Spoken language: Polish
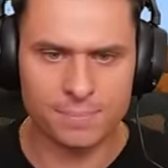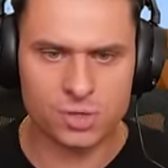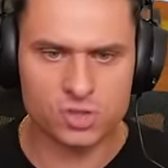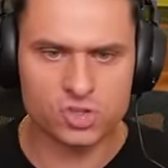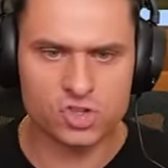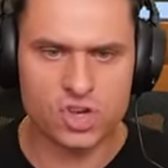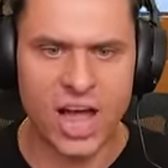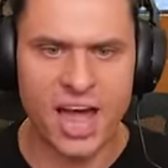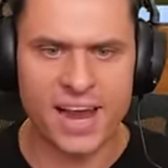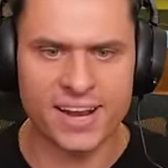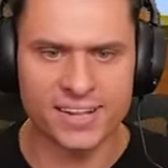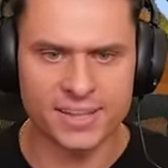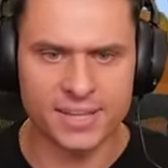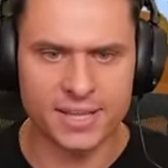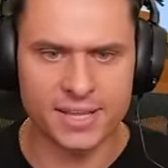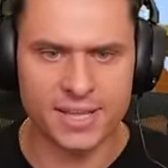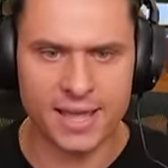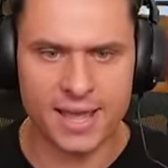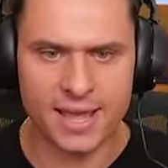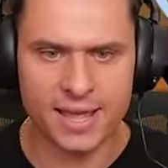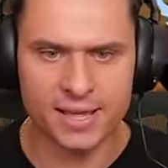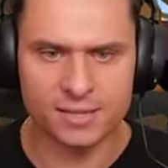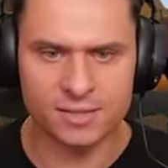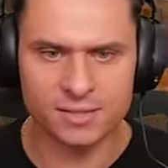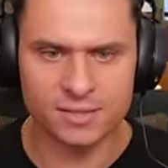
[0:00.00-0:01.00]
być piasek, czarny,
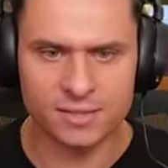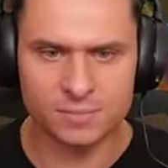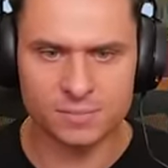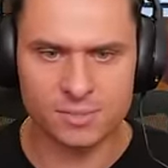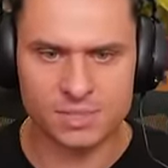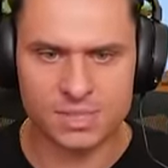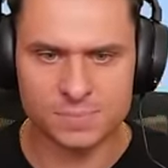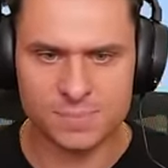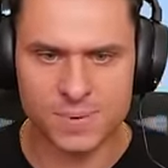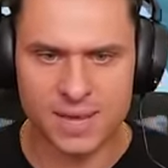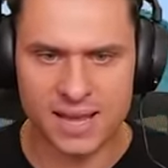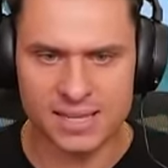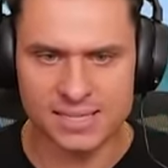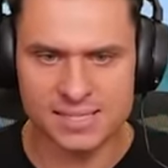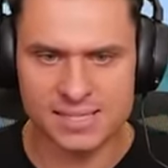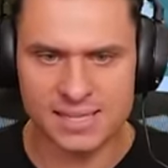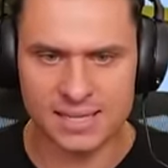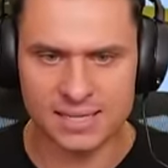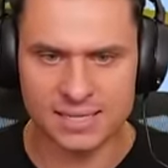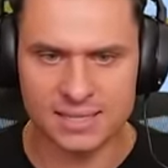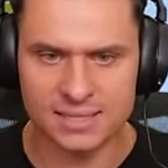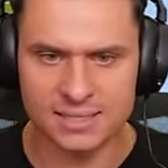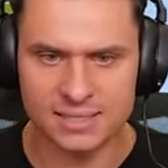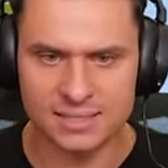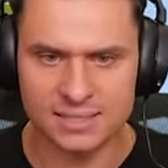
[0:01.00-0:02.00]
nie? Stary, na pewno nie z
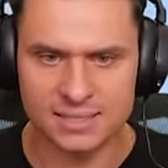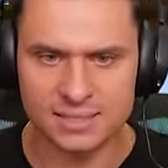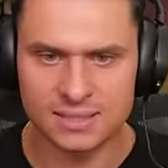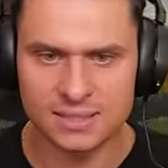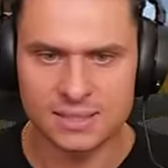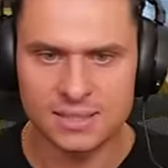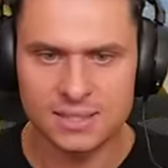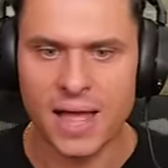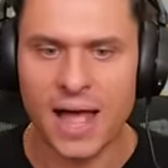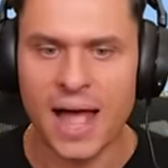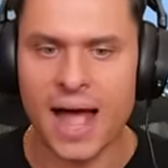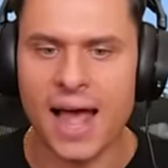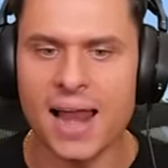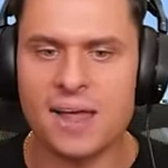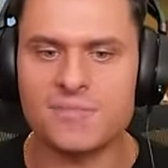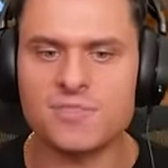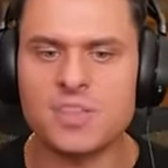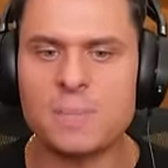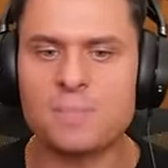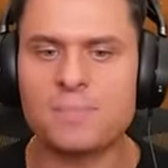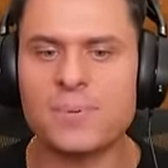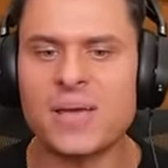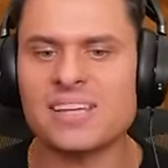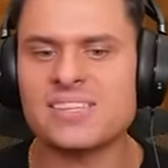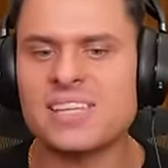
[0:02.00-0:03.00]
tego. Ale
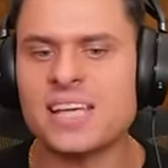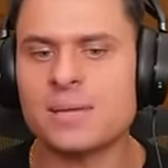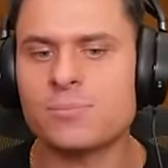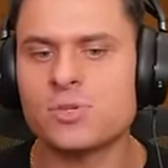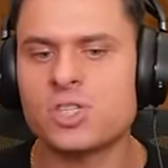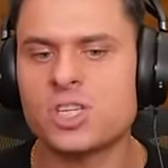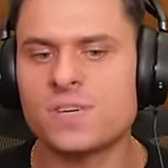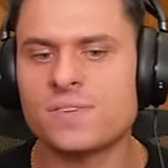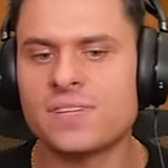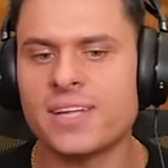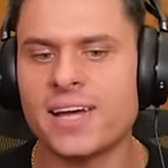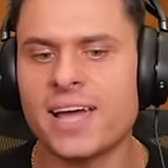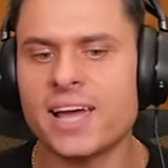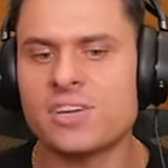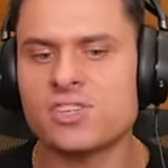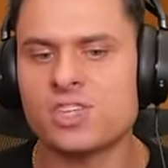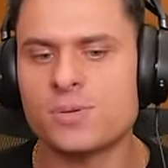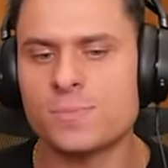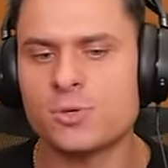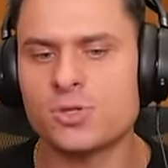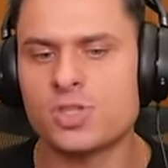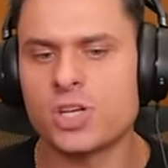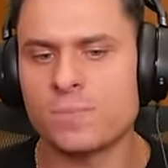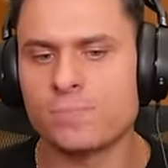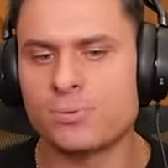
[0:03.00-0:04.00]
ten piasek mi się wydaje,
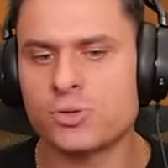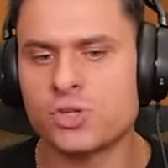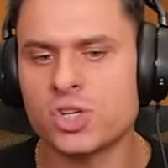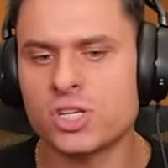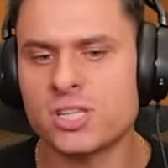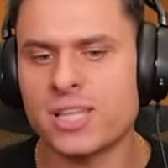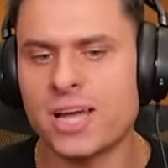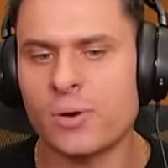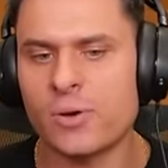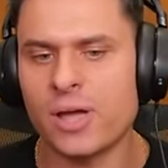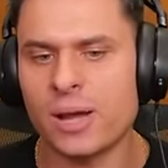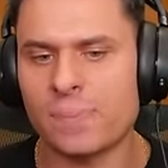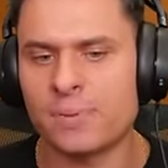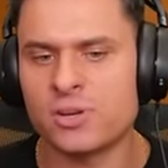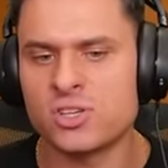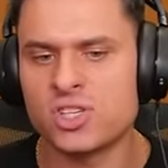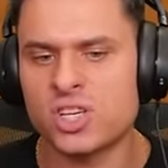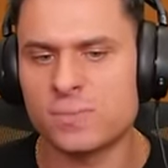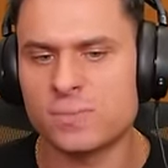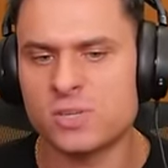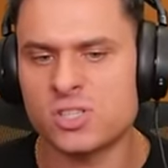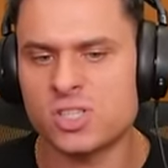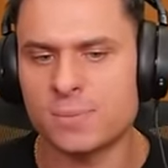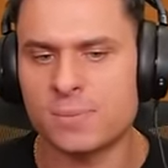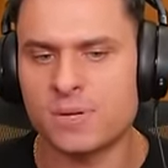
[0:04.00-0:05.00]
żeby się przydał, jak
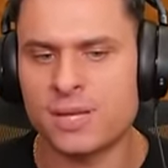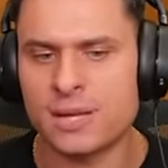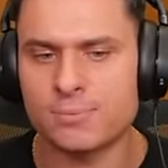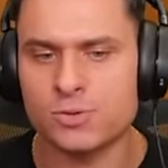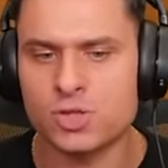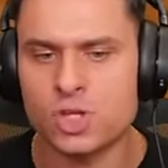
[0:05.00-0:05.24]
będziemy sobie na